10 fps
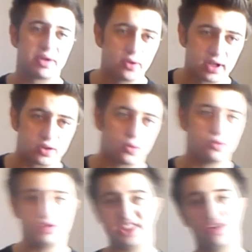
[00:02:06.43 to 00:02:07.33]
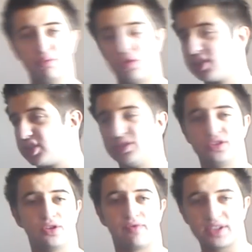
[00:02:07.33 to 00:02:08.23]
pas dans l'intro, dites-le moi.
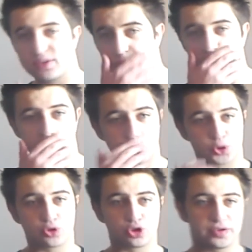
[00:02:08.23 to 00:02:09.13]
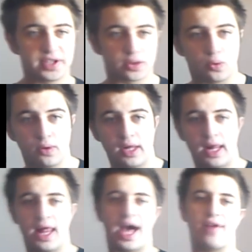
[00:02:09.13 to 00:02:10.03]
En fait, quand, quand, je fais une intro,
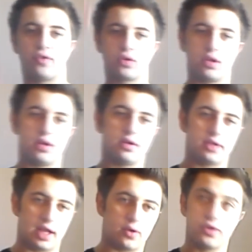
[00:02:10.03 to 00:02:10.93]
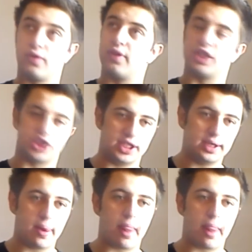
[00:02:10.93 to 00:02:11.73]
avant de, la rendre en HD,